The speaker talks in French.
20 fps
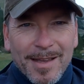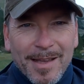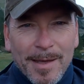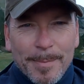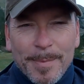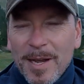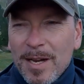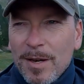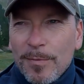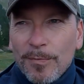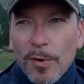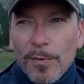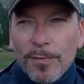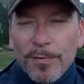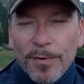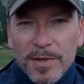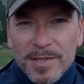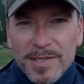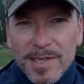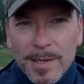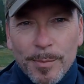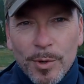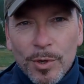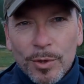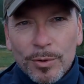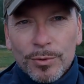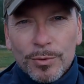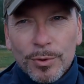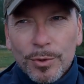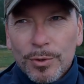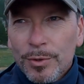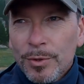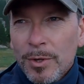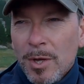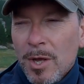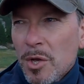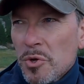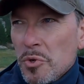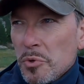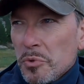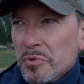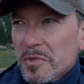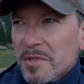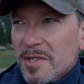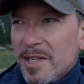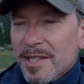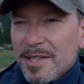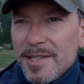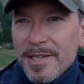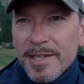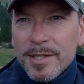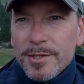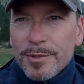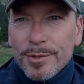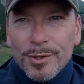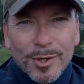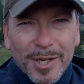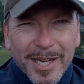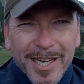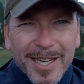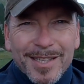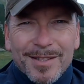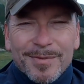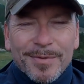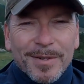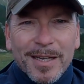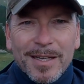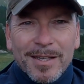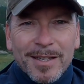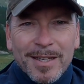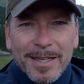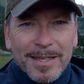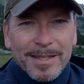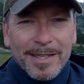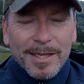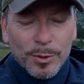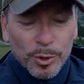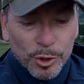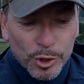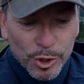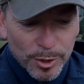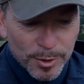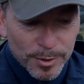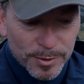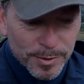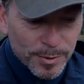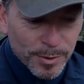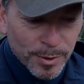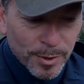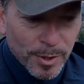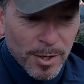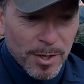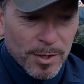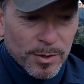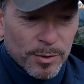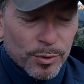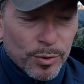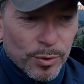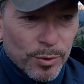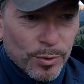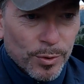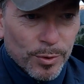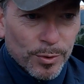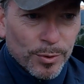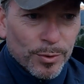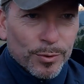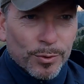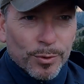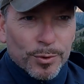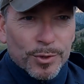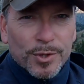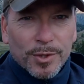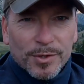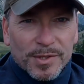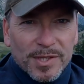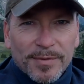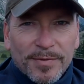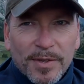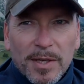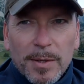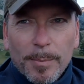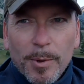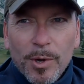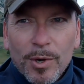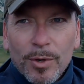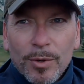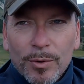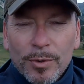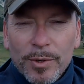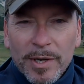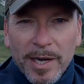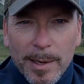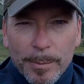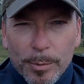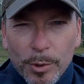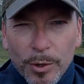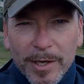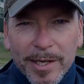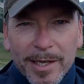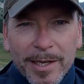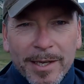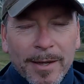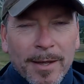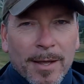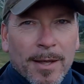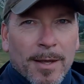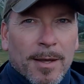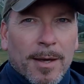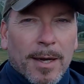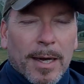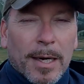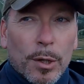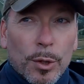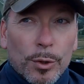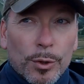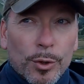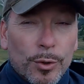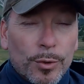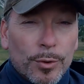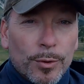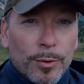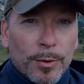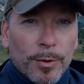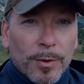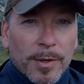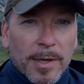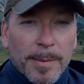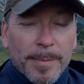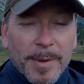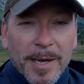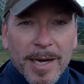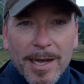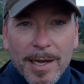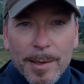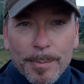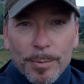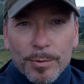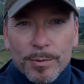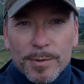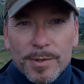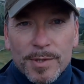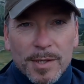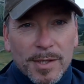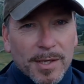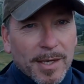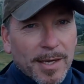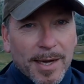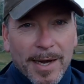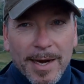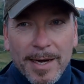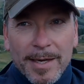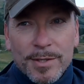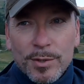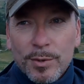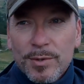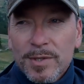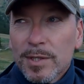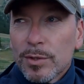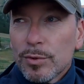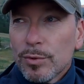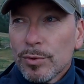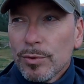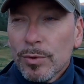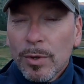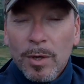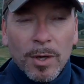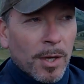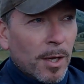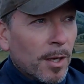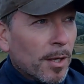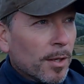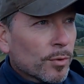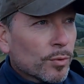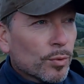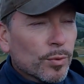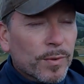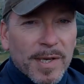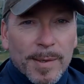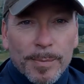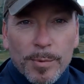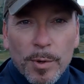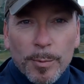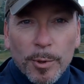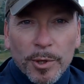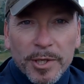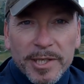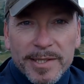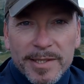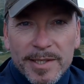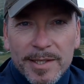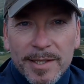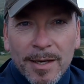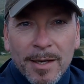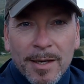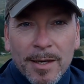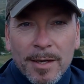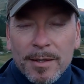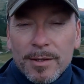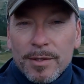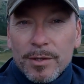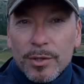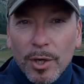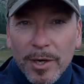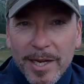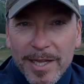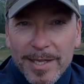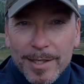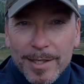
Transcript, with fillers: eh bien il faut forcément une une technique secrète, enfin, quelque chose euh, de, scientifiquement euh, élaboré. Alors que eh bien, la réponse, elle se situe tout simplement ici, dans la